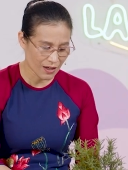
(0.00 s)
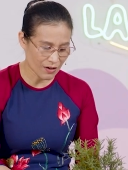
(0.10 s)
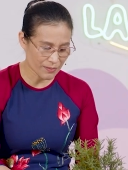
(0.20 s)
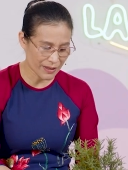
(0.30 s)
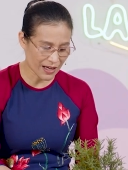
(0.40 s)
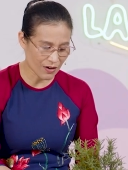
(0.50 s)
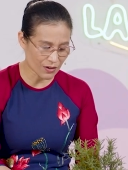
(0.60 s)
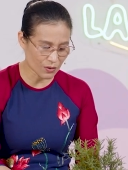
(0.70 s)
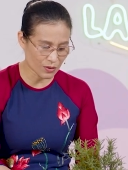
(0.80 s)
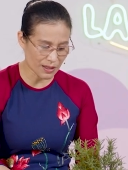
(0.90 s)
Còn mẹ
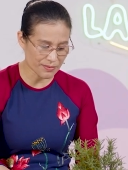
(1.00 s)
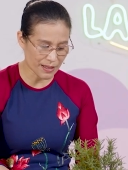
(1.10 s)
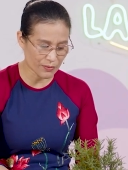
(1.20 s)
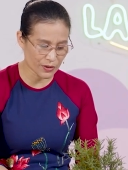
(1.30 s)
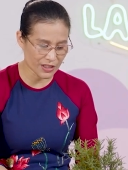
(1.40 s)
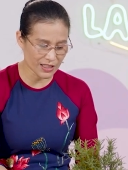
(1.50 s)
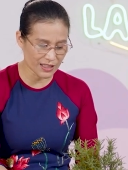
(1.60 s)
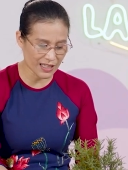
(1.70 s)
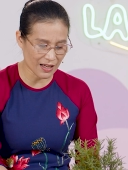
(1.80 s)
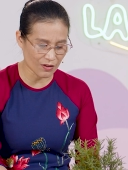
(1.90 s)
con tu tập sám hối trước
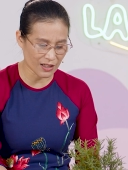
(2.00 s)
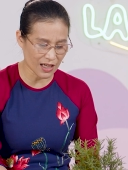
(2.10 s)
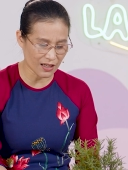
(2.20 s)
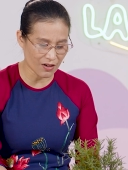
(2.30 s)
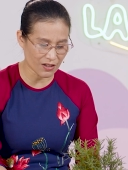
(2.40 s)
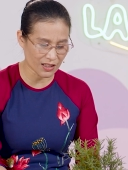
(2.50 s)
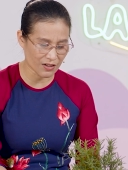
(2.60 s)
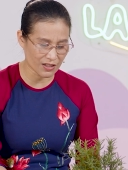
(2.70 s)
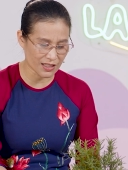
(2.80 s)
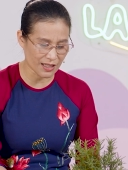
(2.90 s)
chư tăng, còn các con thì
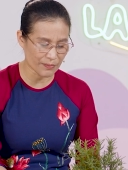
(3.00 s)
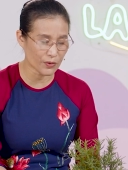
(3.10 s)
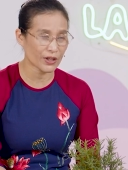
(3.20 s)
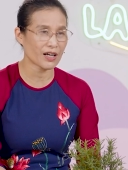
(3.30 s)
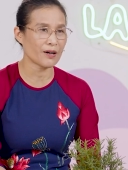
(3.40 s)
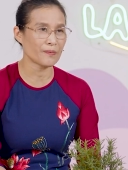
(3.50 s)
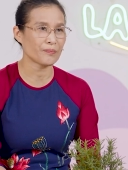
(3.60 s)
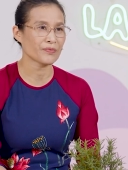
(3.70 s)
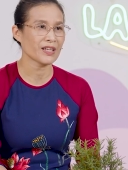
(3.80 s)
có được sám hối không?